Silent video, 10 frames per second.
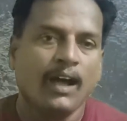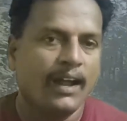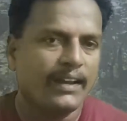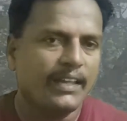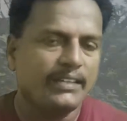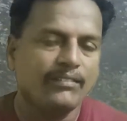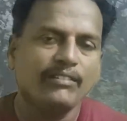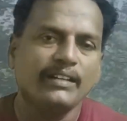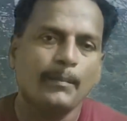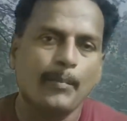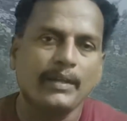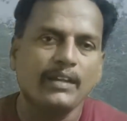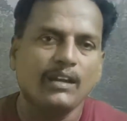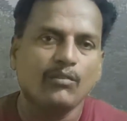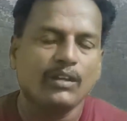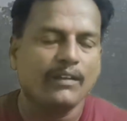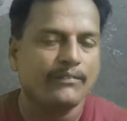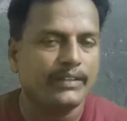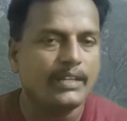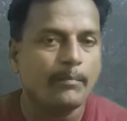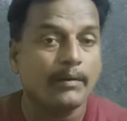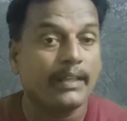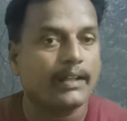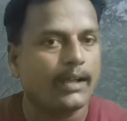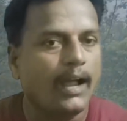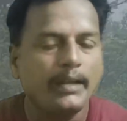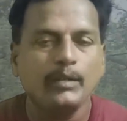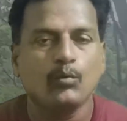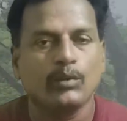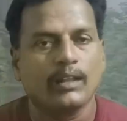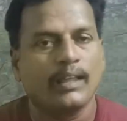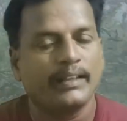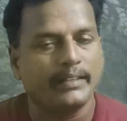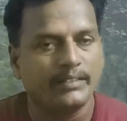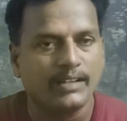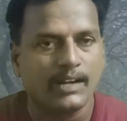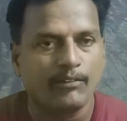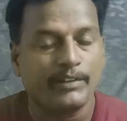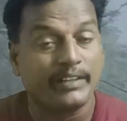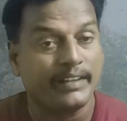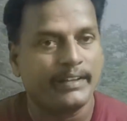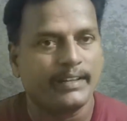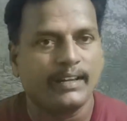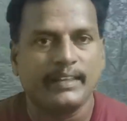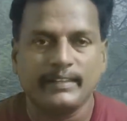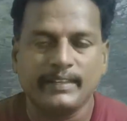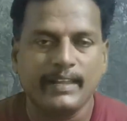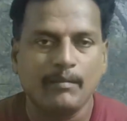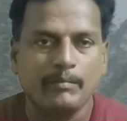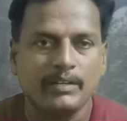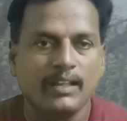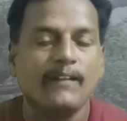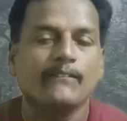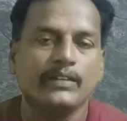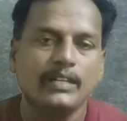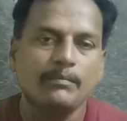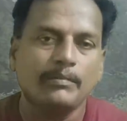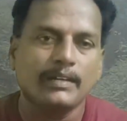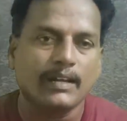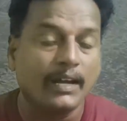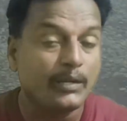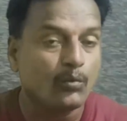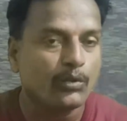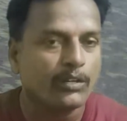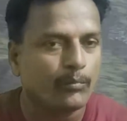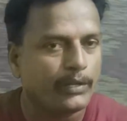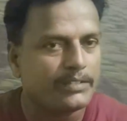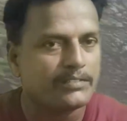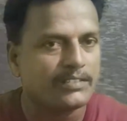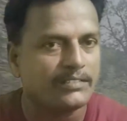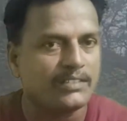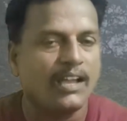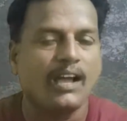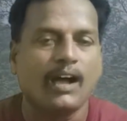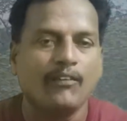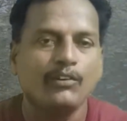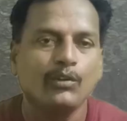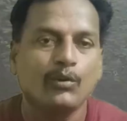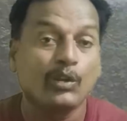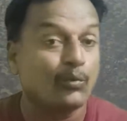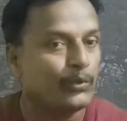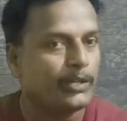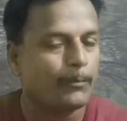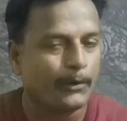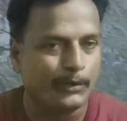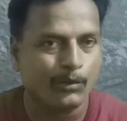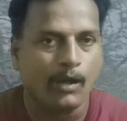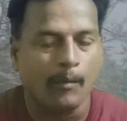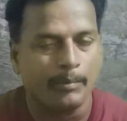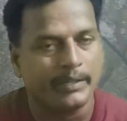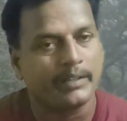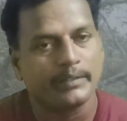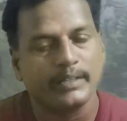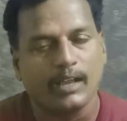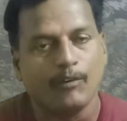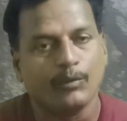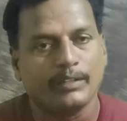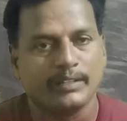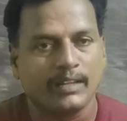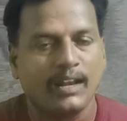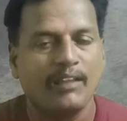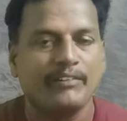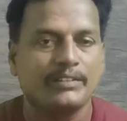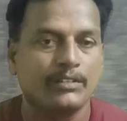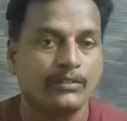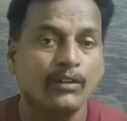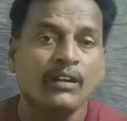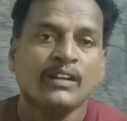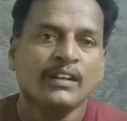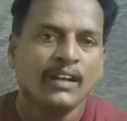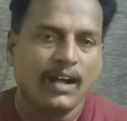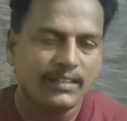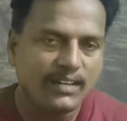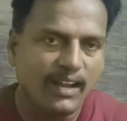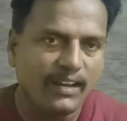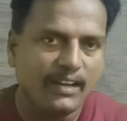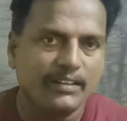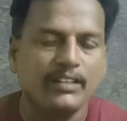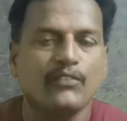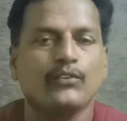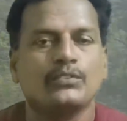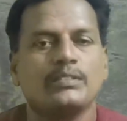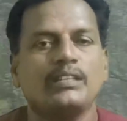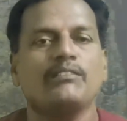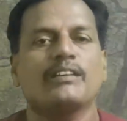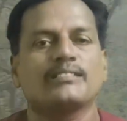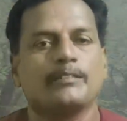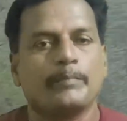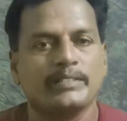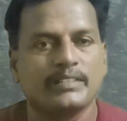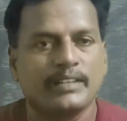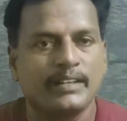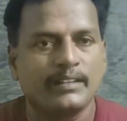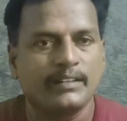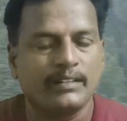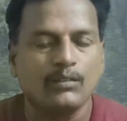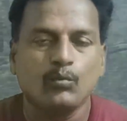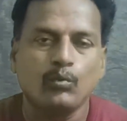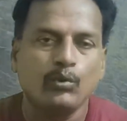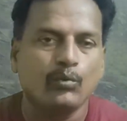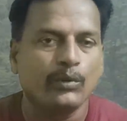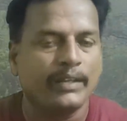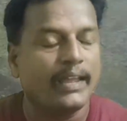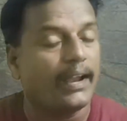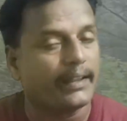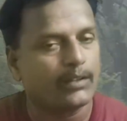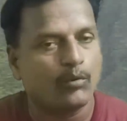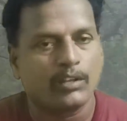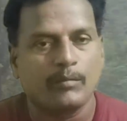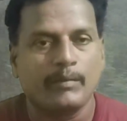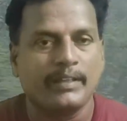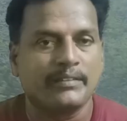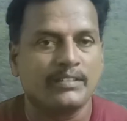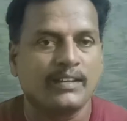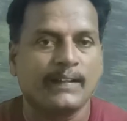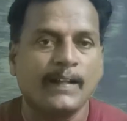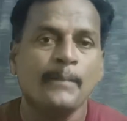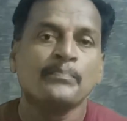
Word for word: ஆனால் இவங்க பெரிய அளவில் வீரப்பனை காட்டி கொடுக்கலாம் எந்த நடவடிக்கையும் எடுக்கல ஏன் அப்படின்னா வீரப்பனை காட்டி கொடுக்க முயற்சி செஞ்சால் அவங்களோட உயிர் போயிடும் அப்படிங்கிறது அவங்களுக்கு நல்லாவே தெரியும் அதனால் டிஎஃப்ஓ சீனிவாசன் பேச்சை கேட்டுக்கிட்டு ஊருக்குள்ளேயே அடக்க உடக்கமாக இருந்துட்டாங்க